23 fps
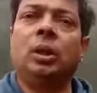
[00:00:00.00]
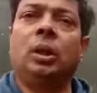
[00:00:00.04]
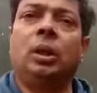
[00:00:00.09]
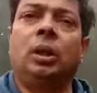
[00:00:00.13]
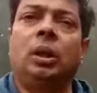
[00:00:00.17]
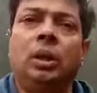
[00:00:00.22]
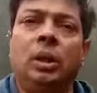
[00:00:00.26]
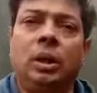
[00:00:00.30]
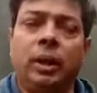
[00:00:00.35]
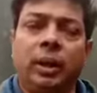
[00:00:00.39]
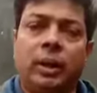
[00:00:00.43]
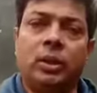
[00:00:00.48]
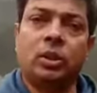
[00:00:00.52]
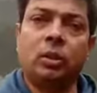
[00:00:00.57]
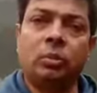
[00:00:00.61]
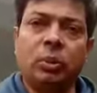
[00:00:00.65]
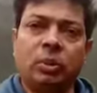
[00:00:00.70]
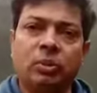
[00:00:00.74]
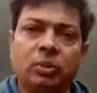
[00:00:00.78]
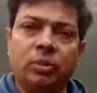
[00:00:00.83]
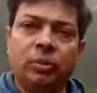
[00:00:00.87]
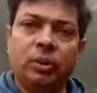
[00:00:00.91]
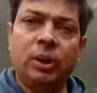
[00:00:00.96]
एक्चुअल
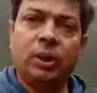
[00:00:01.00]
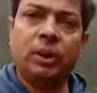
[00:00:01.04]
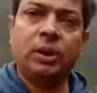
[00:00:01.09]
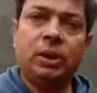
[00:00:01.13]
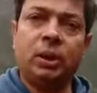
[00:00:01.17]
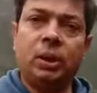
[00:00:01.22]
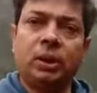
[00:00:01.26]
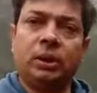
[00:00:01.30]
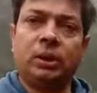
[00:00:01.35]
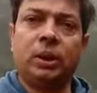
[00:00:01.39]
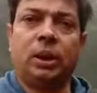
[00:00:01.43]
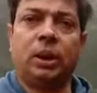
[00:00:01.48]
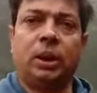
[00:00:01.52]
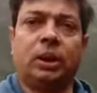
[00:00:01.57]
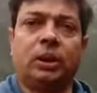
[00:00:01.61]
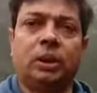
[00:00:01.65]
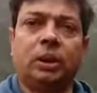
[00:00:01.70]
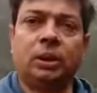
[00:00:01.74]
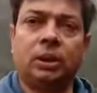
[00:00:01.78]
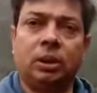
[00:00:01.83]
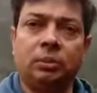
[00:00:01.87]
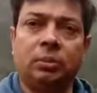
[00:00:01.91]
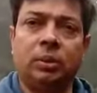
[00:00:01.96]
में विवेक जी ने सारा
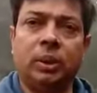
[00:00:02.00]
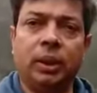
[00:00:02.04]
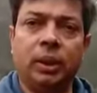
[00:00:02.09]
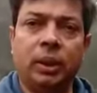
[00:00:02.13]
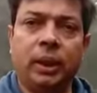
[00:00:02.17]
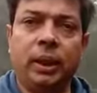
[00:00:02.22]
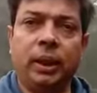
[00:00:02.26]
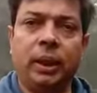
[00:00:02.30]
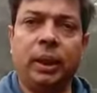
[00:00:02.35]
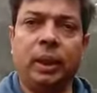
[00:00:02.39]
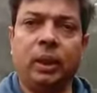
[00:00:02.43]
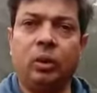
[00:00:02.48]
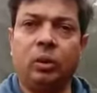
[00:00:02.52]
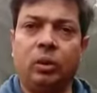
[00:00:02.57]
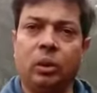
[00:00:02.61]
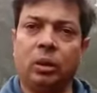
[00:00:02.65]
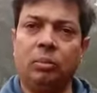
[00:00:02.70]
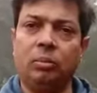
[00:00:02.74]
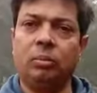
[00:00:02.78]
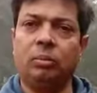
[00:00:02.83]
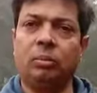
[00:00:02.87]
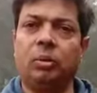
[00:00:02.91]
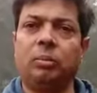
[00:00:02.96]
सिस्टम देखा है और
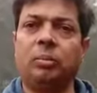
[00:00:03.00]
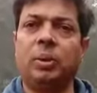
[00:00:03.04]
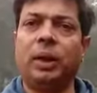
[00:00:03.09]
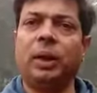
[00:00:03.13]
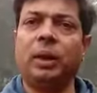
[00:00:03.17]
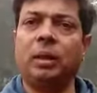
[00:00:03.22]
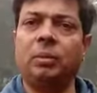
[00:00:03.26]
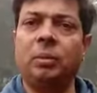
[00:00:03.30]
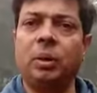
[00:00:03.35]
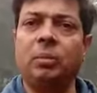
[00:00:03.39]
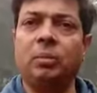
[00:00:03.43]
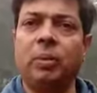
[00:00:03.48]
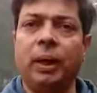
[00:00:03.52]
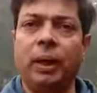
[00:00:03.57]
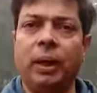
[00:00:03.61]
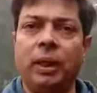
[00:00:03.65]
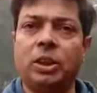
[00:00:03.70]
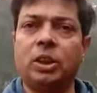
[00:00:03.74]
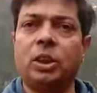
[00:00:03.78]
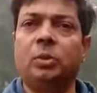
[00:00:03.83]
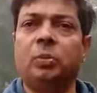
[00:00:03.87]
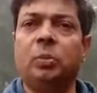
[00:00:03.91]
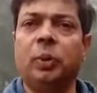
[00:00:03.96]
हम हमारी कंपनी
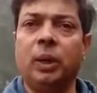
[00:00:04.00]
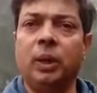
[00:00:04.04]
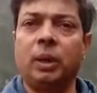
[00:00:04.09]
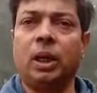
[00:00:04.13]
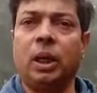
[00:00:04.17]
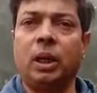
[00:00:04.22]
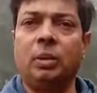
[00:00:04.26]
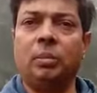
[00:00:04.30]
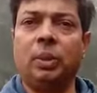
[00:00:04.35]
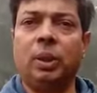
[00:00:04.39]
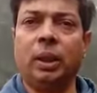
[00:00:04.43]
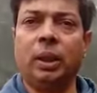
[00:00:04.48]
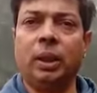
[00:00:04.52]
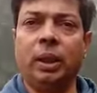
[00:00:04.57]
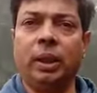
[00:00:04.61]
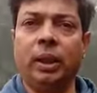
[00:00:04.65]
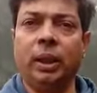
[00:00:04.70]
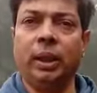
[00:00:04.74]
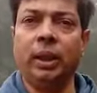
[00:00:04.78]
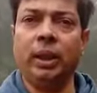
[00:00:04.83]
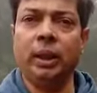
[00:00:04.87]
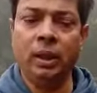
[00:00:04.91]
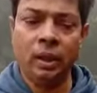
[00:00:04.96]
माइलेज के ऊपर ही काम कर रही
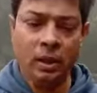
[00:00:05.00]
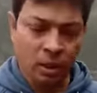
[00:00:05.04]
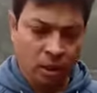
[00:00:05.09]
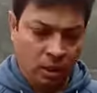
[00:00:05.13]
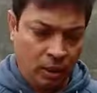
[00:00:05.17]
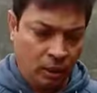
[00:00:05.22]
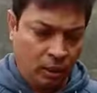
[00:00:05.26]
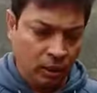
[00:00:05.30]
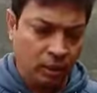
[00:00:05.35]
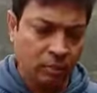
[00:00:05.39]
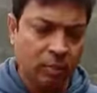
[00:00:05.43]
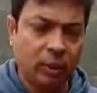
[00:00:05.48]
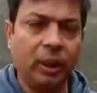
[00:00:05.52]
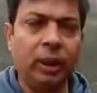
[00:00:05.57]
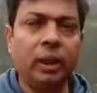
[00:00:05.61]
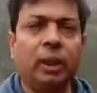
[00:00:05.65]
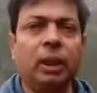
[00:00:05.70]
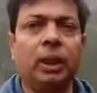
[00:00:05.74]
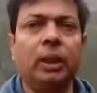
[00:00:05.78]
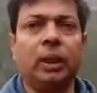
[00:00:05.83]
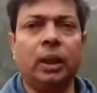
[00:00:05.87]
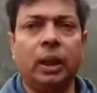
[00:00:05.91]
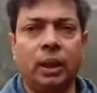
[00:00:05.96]
है अगर हमारी
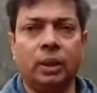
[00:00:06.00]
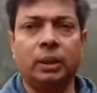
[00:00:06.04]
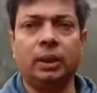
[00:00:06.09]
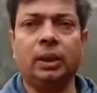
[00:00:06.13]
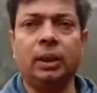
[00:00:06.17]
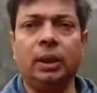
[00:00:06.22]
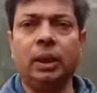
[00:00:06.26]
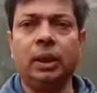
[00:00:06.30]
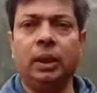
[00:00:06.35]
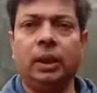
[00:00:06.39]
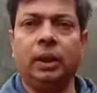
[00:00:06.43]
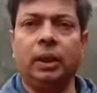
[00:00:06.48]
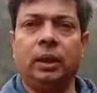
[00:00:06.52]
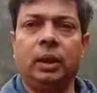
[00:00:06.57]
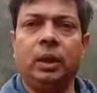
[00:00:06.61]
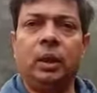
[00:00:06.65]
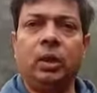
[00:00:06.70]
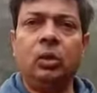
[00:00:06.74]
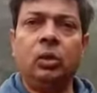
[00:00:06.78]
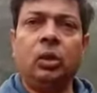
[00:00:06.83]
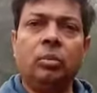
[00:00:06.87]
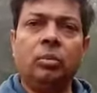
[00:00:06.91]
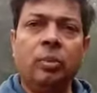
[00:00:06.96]
किट आती है
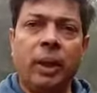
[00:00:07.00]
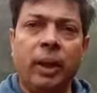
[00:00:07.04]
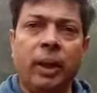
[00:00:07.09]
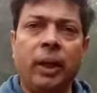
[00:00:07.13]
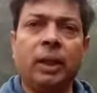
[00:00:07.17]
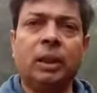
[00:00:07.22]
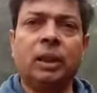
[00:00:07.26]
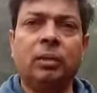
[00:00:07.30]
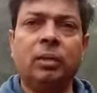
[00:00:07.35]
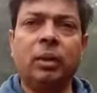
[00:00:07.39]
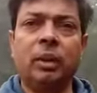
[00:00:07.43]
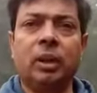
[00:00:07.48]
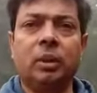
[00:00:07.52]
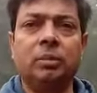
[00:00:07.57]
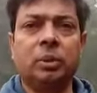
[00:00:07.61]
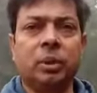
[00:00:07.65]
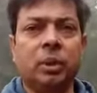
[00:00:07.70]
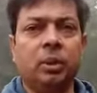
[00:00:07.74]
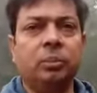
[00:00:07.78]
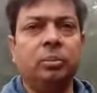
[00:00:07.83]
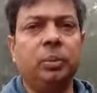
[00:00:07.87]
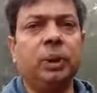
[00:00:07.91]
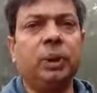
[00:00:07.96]
तो माइलेज का भी कम
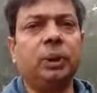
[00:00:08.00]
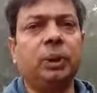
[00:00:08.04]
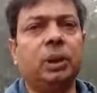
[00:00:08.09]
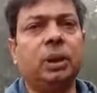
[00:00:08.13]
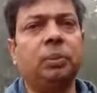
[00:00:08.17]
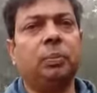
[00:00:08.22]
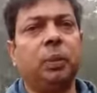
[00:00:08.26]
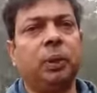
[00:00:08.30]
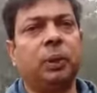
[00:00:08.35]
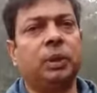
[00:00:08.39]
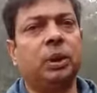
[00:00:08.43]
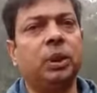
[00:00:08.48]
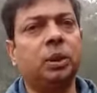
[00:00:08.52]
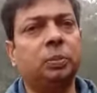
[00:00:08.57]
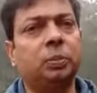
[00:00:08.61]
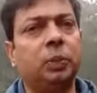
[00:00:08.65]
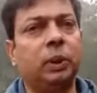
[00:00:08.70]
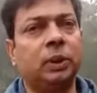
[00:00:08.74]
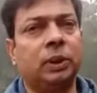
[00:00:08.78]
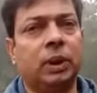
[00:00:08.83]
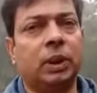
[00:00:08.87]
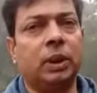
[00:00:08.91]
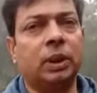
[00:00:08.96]
से कम 20 से 25
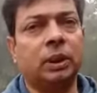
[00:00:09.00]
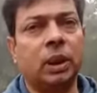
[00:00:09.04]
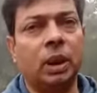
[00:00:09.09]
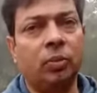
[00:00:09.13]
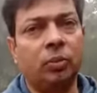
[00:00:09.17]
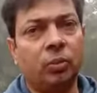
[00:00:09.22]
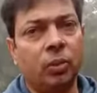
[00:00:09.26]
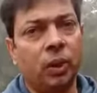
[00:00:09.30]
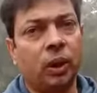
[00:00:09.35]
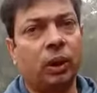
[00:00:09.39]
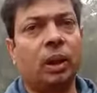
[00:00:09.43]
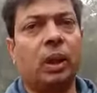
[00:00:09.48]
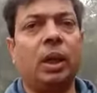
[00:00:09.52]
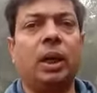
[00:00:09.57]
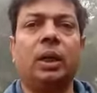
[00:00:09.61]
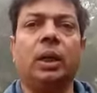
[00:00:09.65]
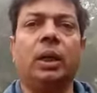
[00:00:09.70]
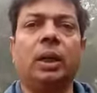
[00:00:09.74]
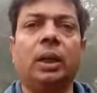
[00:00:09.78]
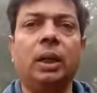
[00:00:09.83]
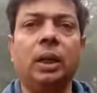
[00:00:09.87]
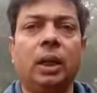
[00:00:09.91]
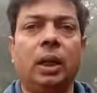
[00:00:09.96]
परसेंट का फ़र्क
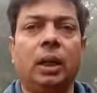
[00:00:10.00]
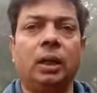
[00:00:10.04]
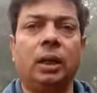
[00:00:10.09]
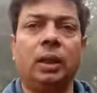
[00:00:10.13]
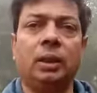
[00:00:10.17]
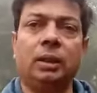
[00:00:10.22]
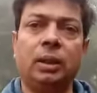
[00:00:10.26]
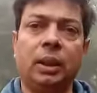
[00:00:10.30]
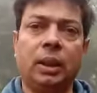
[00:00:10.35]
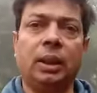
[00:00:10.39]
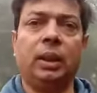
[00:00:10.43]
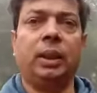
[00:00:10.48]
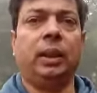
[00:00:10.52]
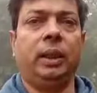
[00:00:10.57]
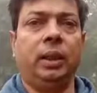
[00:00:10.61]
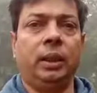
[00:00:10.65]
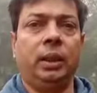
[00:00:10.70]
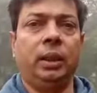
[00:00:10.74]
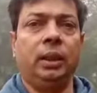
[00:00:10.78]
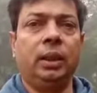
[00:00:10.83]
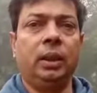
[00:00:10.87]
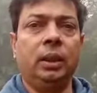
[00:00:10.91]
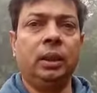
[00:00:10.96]
आना ही आना तय है
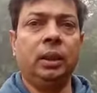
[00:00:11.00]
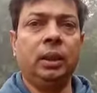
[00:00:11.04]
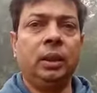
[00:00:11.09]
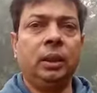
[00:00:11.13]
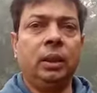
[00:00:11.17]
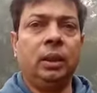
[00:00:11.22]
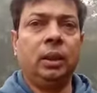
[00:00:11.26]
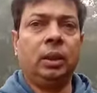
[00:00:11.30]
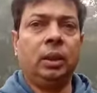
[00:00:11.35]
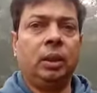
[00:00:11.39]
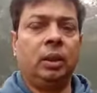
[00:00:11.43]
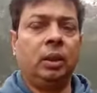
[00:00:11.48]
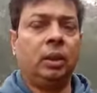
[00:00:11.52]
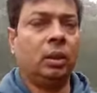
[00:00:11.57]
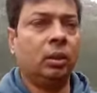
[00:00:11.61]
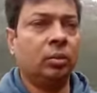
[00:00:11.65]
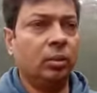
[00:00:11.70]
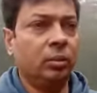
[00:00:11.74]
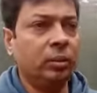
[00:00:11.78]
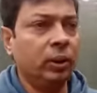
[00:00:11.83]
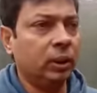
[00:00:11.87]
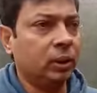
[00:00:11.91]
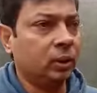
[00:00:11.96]
और
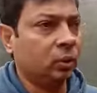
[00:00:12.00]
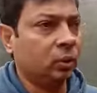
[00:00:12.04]
विवेक